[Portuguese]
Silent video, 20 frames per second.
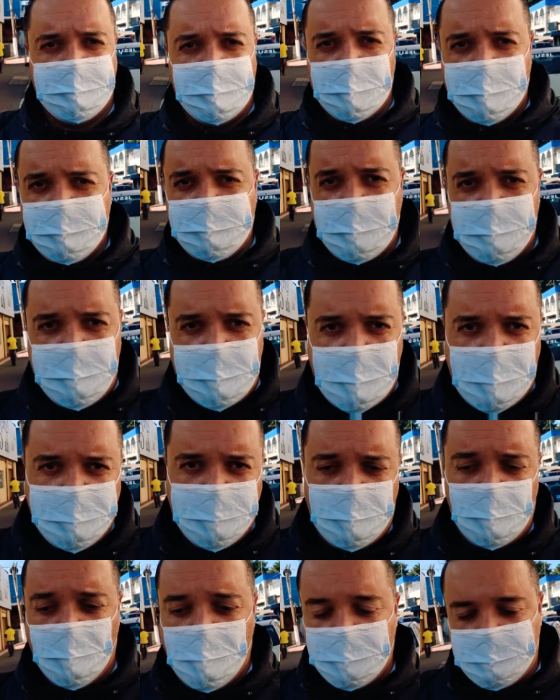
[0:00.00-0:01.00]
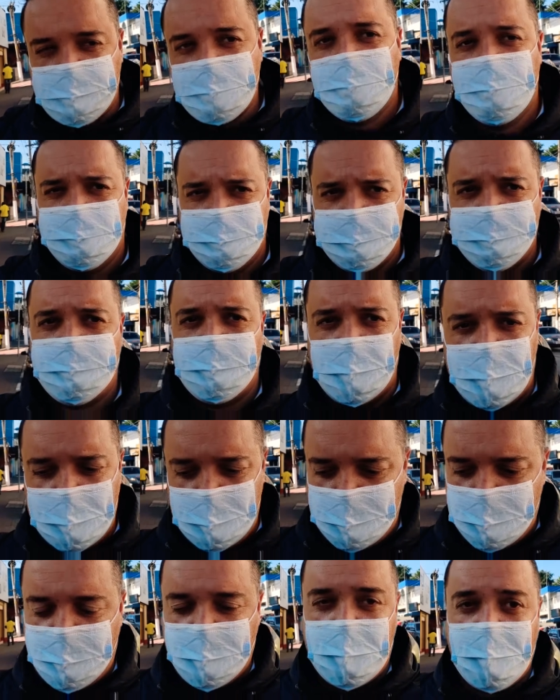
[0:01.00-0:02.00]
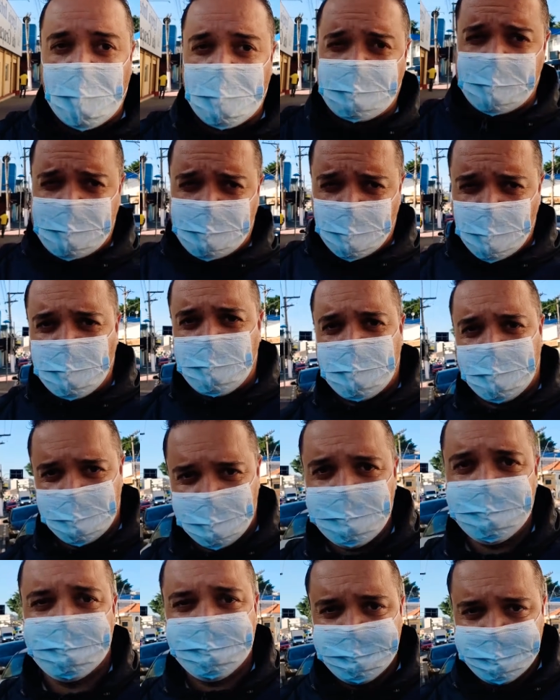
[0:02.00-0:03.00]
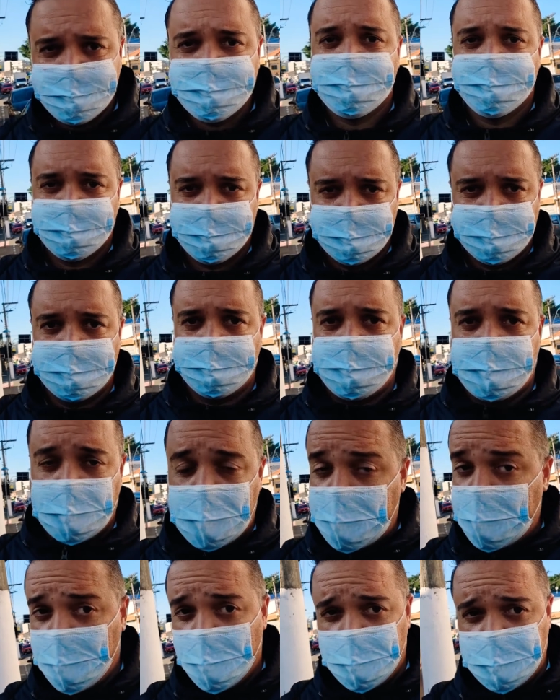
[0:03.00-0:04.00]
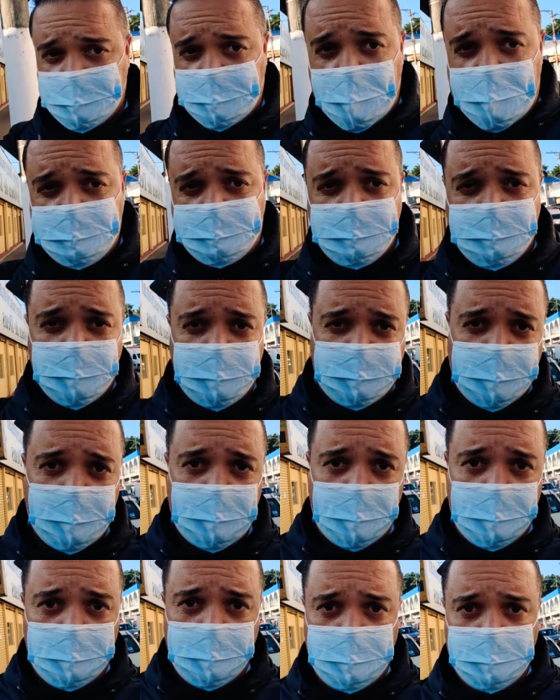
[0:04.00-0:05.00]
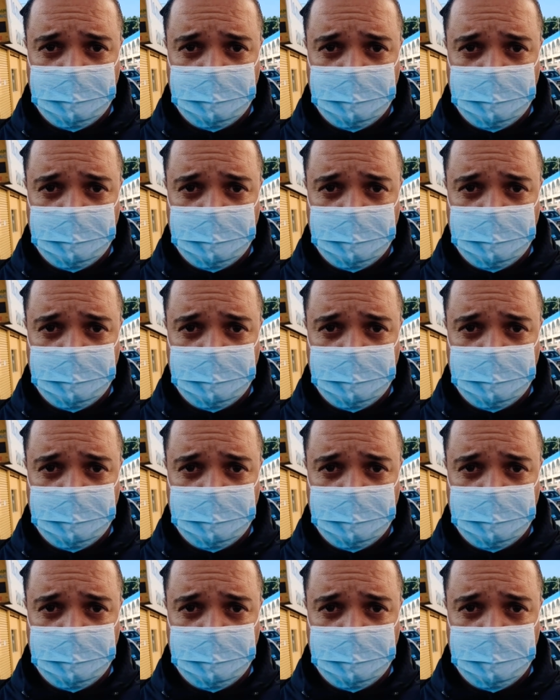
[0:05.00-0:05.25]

Deus é maravilhoso. Ele vê nossas lutas. Ele não esquece você não, viu?